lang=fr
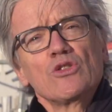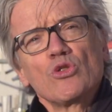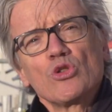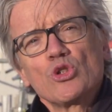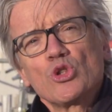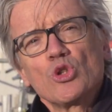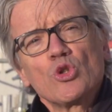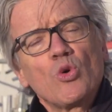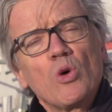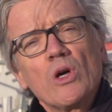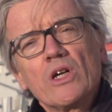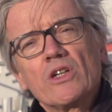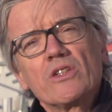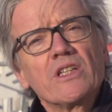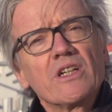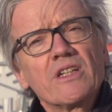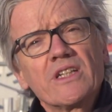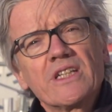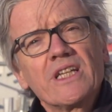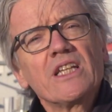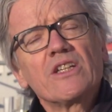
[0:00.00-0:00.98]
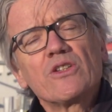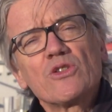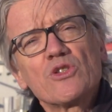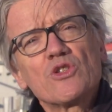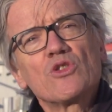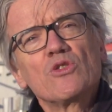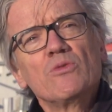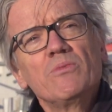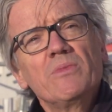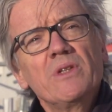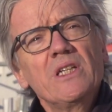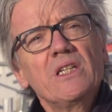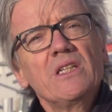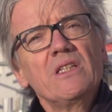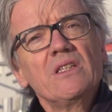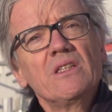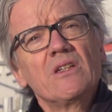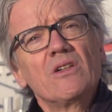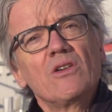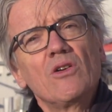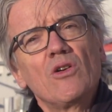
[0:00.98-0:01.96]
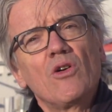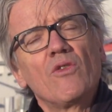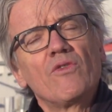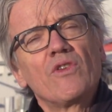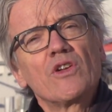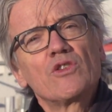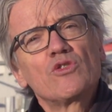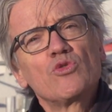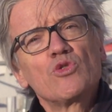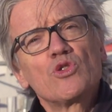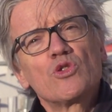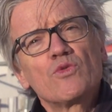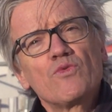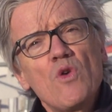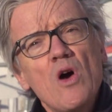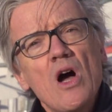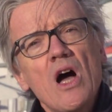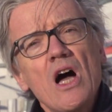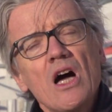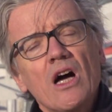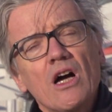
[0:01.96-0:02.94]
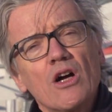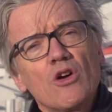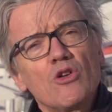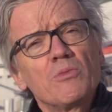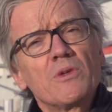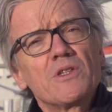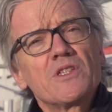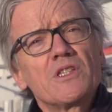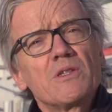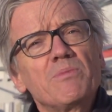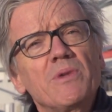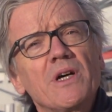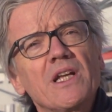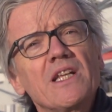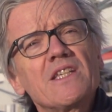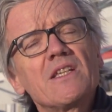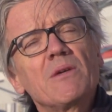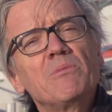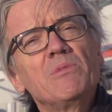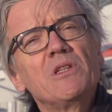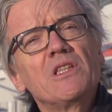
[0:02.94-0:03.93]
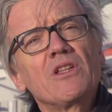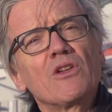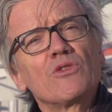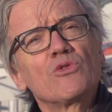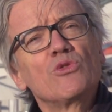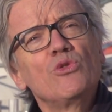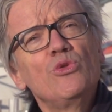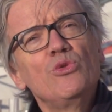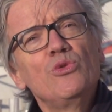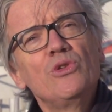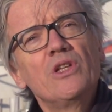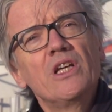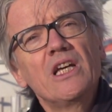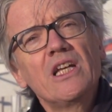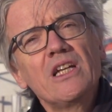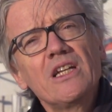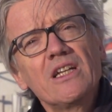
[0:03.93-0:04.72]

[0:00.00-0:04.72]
Donc je crois que dans quelques semaines, on va tous voir, à commencer par les habitants de Lunel,